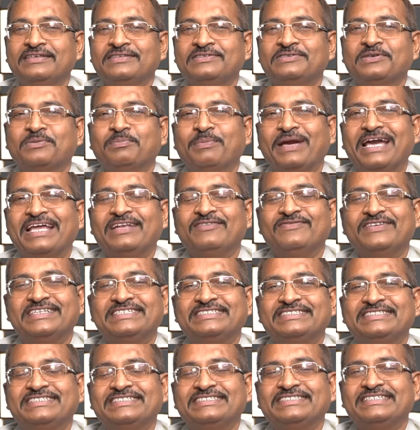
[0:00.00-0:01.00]
సో
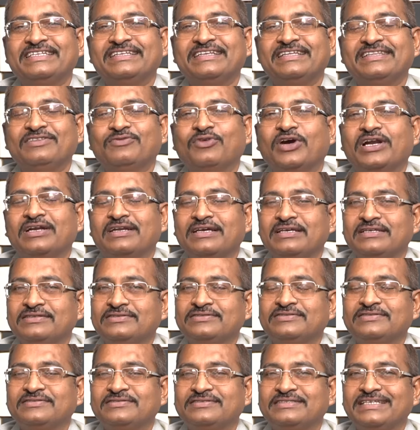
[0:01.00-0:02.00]
మేనిఫెస్టేషన్ అనేది వాట్ ఐ
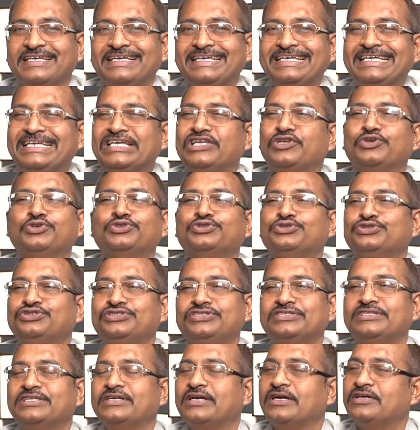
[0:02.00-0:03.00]
యూస్ టు సే ఈ రోజు
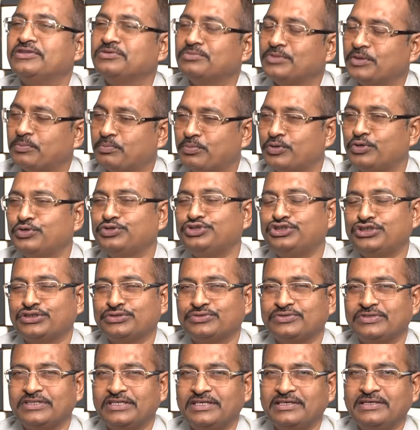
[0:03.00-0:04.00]
వచ్చింది కాదు ఎప్పటి నుంచో
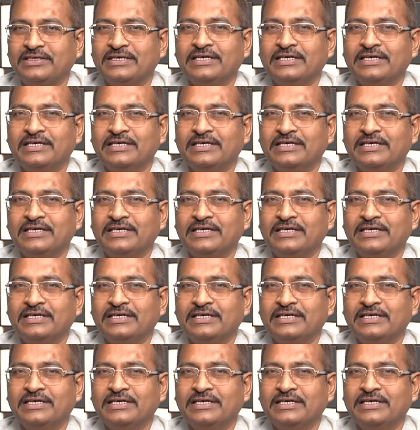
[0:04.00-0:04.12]
ఉంది